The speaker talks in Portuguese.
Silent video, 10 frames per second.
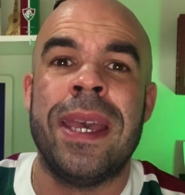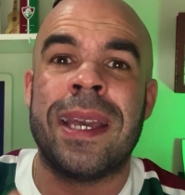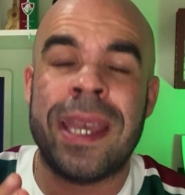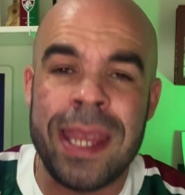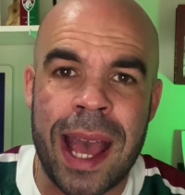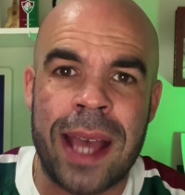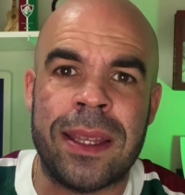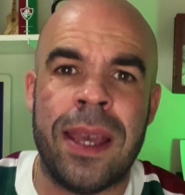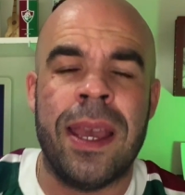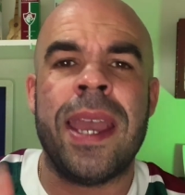
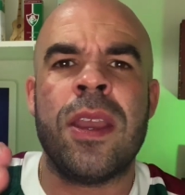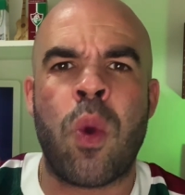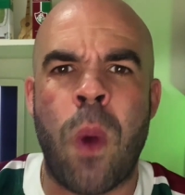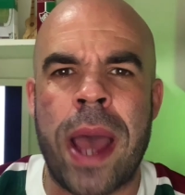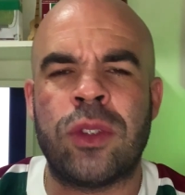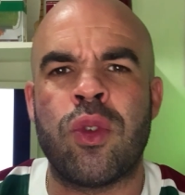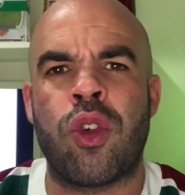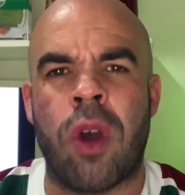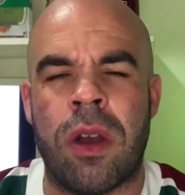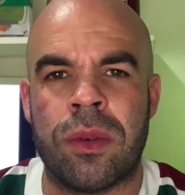criada em quatro
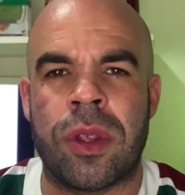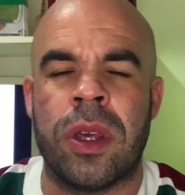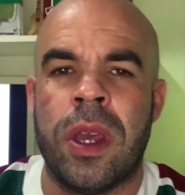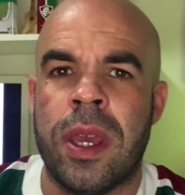jogos.